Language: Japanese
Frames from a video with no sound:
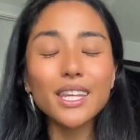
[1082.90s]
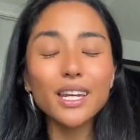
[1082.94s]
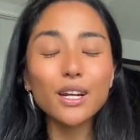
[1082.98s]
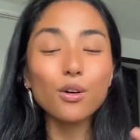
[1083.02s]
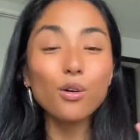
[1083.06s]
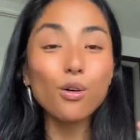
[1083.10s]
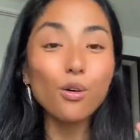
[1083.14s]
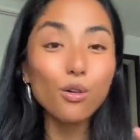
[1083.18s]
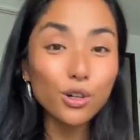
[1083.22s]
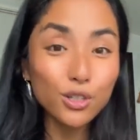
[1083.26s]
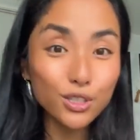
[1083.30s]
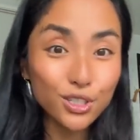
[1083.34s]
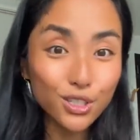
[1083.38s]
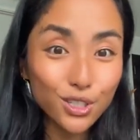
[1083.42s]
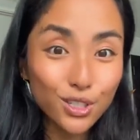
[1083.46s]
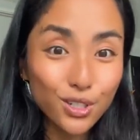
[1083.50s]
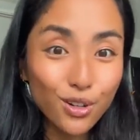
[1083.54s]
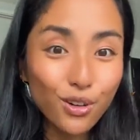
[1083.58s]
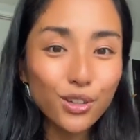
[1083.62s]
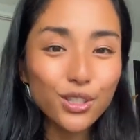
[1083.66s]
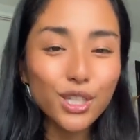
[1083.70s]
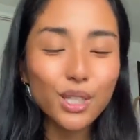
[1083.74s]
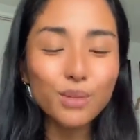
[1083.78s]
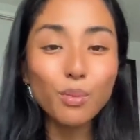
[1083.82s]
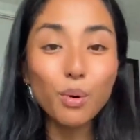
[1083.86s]
になったらこうし
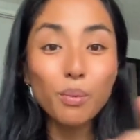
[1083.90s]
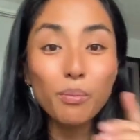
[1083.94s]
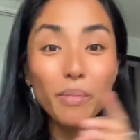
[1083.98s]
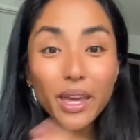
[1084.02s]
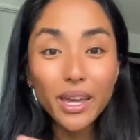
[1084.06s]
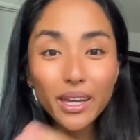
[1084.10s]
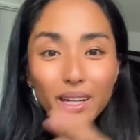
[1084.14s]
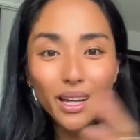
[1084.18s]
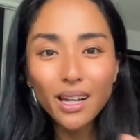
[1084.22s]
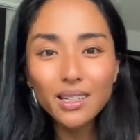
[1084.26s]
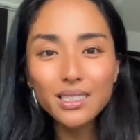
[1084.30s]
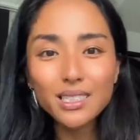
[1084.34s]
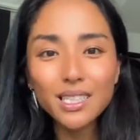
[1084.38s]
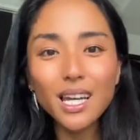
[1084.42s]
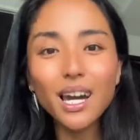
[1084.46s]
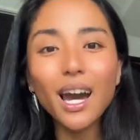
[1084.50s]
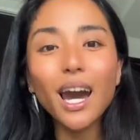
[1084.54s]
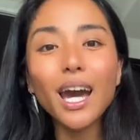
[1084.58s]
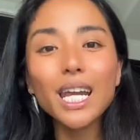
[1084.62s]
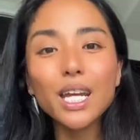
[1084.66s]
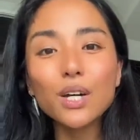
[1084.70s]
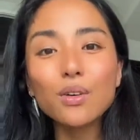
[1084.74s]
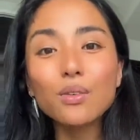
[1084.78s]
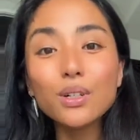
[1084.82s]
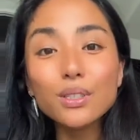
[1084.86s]
ようってもう明確だ
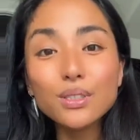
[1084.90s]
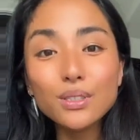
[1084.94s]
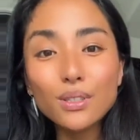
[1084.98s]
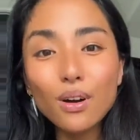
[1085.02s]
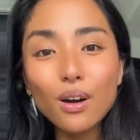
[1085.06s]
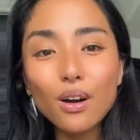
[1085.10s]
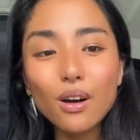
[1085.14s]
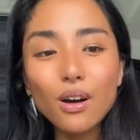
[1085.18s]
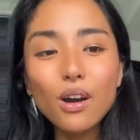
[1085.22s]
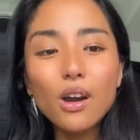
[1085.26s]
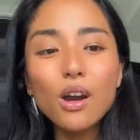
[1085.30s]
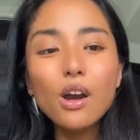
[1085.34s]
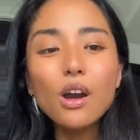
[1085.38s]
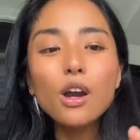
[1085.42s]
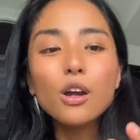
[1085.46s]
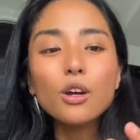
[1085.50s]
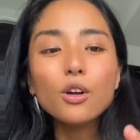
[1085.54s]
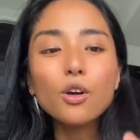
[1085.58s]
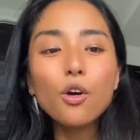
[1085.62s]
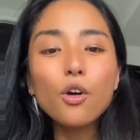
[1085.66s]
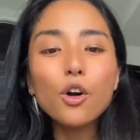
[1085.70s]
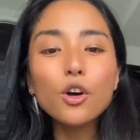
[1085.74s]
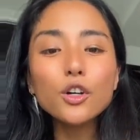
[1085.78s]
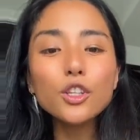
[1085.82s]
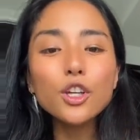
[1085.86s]
からこそ
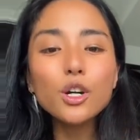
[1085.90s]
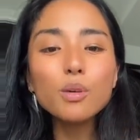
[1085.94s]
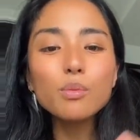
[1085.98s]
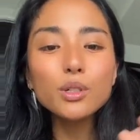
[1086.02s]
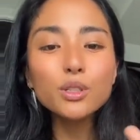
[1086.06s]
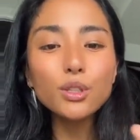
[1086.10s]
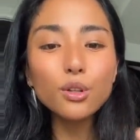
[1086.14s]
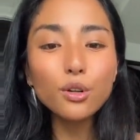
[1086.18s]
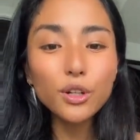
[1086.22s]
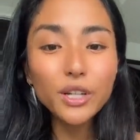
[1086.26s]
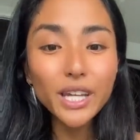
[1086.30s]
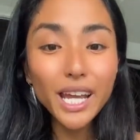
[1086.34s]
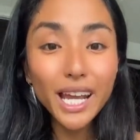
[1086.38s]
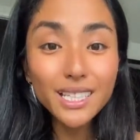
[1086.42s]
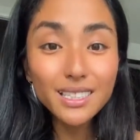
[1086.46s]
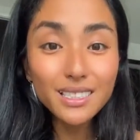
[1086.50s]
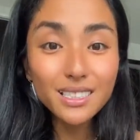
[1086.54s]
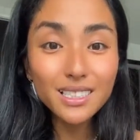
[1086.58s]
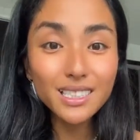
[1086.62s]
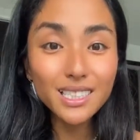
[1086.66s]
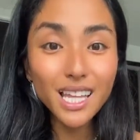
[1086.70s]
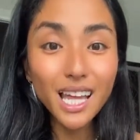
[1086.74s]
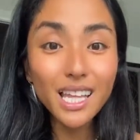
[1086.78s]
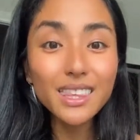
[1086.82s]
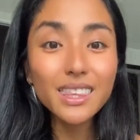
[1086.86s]
行動も取りや
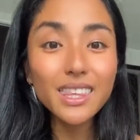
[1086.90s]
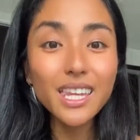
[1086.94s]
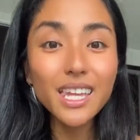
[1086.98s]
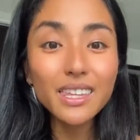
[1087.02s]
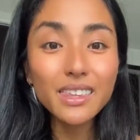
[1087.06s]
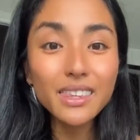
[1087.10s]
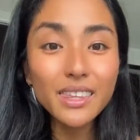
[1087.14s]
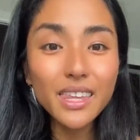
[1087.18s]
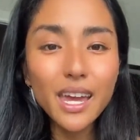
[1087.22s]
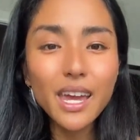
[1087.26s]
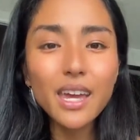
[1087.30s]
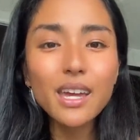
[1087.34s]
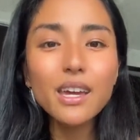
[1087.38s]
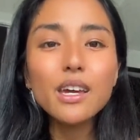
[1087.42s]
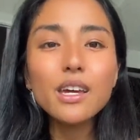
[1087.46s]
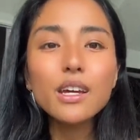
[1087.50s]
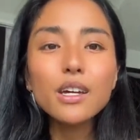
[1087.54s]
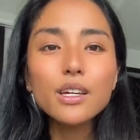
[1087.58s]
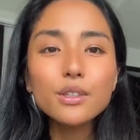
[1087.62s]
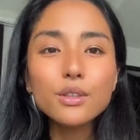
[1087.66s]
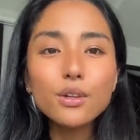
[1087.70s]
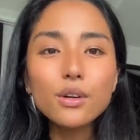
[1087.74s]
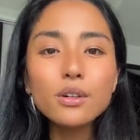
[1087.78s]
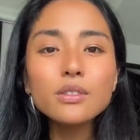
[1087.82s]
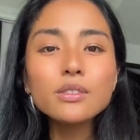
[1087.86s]
すくなってって、
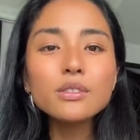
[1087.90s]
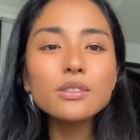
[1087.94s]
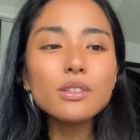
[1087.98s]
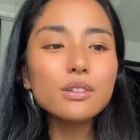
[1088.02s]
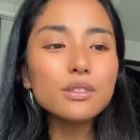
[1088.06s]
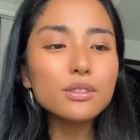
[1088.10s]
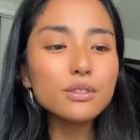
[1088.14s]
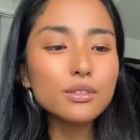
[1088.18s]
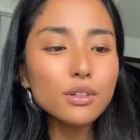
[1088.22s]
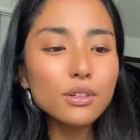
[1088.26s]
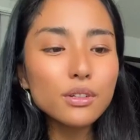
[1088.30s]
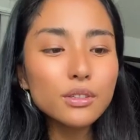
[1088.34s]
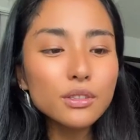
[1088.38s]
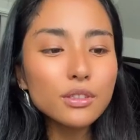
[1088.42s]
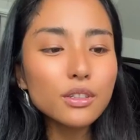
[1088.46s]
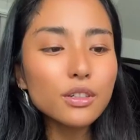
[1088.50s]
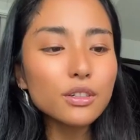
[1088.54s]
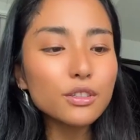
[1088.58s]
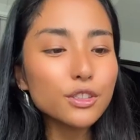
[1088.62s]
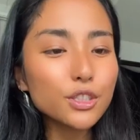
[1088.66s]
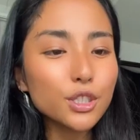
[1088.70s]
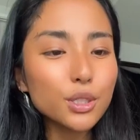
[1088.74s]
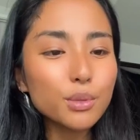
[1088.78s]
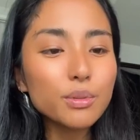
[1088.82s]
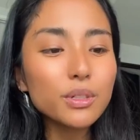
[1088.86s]
どんどんどん
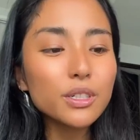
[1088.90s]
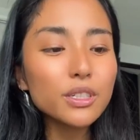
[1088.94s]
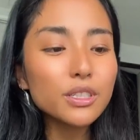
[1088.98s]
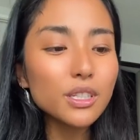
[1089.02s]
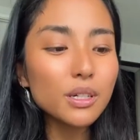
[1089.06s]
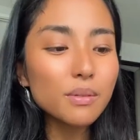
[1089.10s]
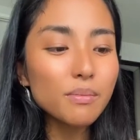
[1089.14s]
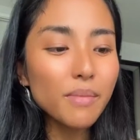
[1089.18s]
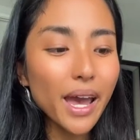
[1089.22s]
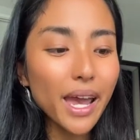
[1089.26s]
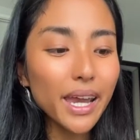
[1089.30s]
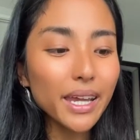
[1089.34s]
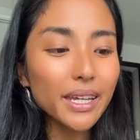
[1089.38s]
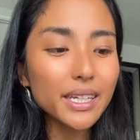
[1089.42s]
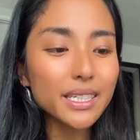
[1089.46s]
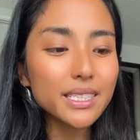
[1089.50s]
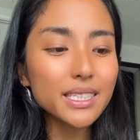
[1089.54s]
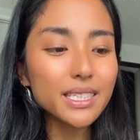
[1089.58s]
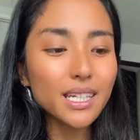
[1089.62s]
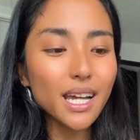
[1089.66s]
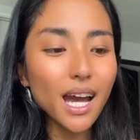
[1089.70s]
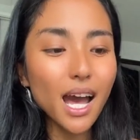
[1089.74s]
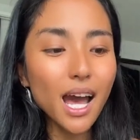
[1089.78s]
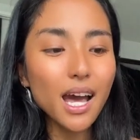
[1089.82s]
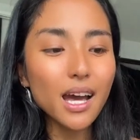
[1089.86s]
どん自分の毎
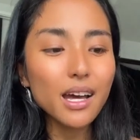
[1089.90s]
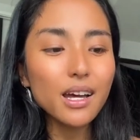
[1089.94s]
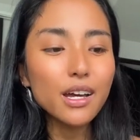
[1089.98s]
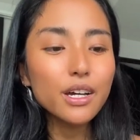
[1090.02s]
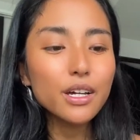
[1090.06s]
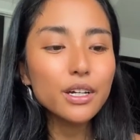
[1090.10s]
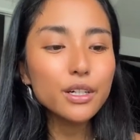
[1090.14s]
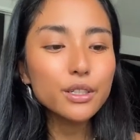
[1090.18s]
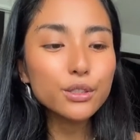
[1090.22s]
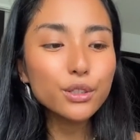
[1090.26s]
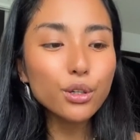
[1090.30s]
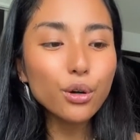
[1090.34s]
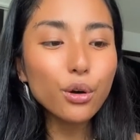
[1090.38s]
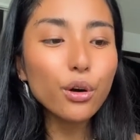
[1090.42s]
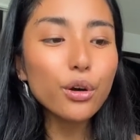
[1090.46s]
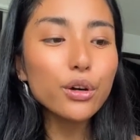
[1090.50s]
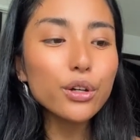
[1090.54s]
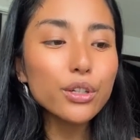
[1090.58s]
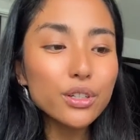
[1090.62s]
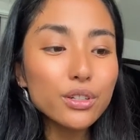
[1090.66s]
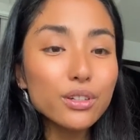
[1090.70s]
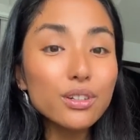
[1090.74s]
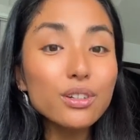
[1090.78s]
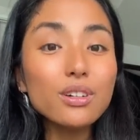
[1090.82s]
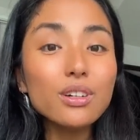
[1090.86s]
日が
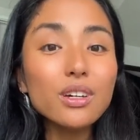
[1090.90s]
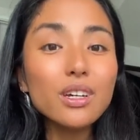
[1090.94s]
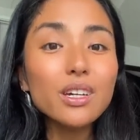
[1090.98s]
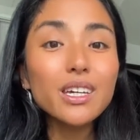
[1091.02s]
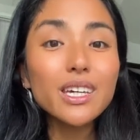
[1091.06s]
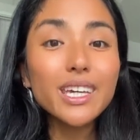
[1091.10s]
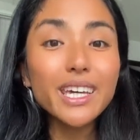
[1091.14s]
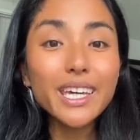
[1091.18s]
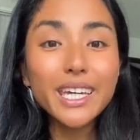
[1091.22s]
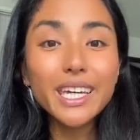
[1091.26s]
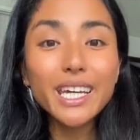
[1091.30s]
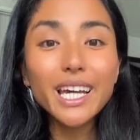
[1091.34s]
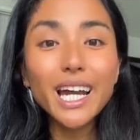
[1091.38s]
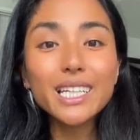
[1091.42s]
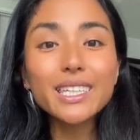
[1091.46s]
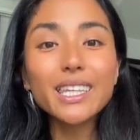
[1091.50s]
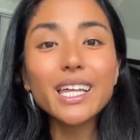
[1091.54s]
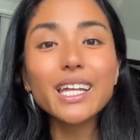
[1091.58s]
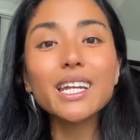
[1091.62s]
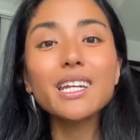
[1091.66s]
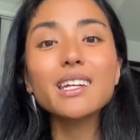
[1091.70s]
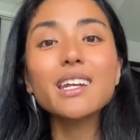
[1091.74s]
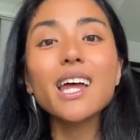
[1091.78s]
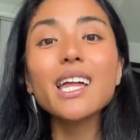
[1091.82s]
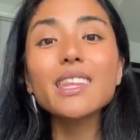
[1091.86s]
そういう生き
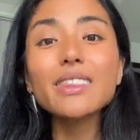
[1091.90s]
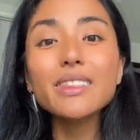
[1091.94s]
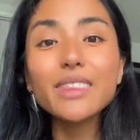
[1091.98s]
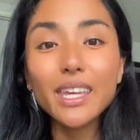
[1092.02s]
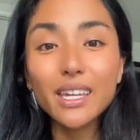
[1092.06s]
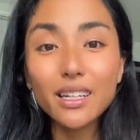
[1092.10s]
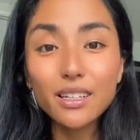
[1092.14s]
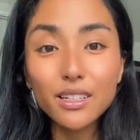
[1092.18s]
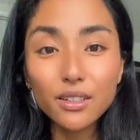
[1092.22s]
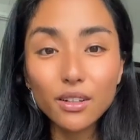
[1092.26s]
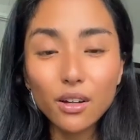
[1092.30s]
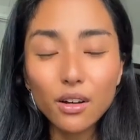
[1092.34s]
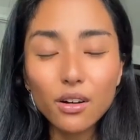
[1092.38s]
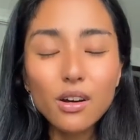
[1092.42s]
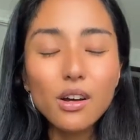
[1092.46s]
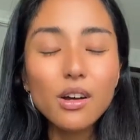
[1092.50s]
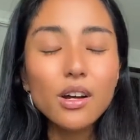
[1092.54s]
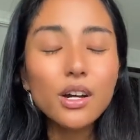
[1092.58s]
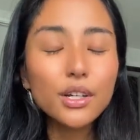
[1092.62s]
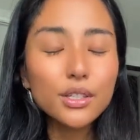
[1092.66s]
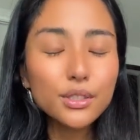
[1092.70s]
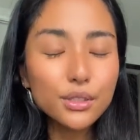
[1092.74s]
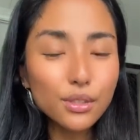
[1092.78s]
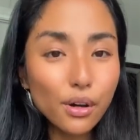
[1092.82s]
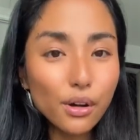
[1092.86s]
方になっていくの。
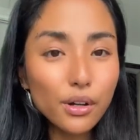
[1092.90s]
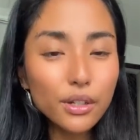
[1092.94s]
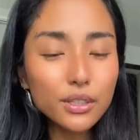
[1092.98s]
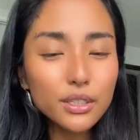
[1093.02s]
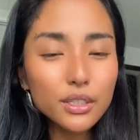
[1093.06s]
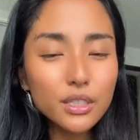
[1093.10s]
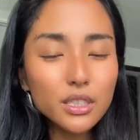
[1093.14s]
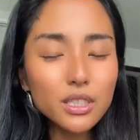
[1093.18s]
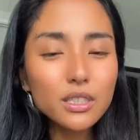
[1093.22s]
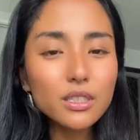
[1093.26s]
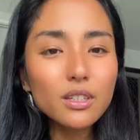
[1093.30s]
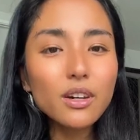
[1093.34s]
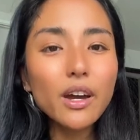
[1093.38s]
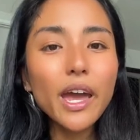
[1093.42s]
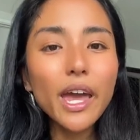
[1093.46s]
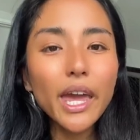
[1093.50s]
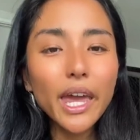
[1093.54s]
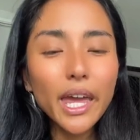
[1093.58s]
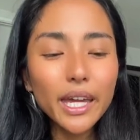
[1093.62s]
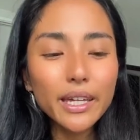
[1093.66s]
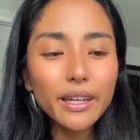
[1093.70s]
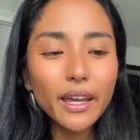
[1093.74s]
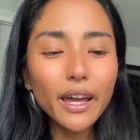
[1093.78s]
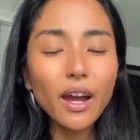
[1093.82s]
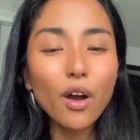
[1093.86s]
そうすると
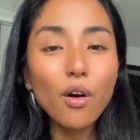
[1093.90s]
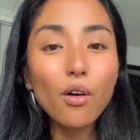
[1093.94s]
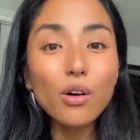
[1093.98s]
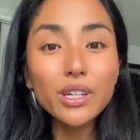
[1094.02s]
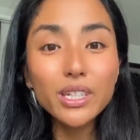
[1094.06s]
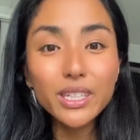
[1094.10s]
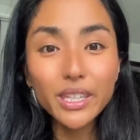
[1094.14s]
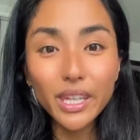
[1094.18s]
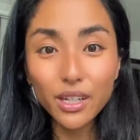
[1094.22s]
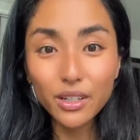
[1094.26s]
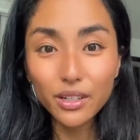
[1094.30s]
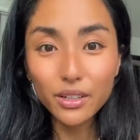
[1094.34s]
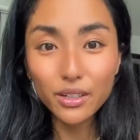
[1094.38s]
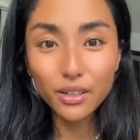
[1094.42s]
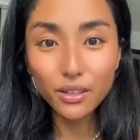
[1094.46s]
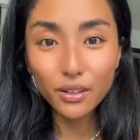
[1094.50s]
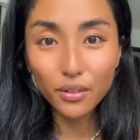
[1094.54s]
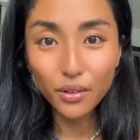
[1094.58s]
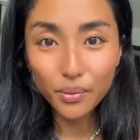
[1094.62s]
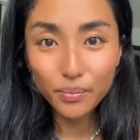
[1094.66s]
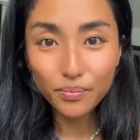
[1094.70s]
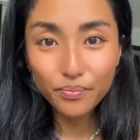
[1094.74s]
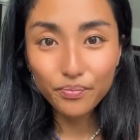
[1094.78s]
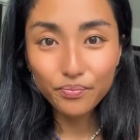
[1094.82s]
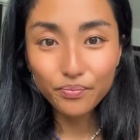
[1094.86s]
変化が起きてくる
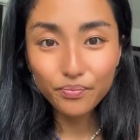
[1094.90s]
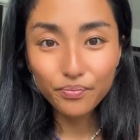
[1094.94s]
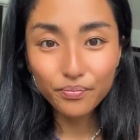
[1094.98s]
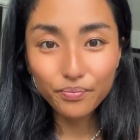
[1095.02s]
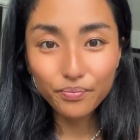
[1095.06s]
の。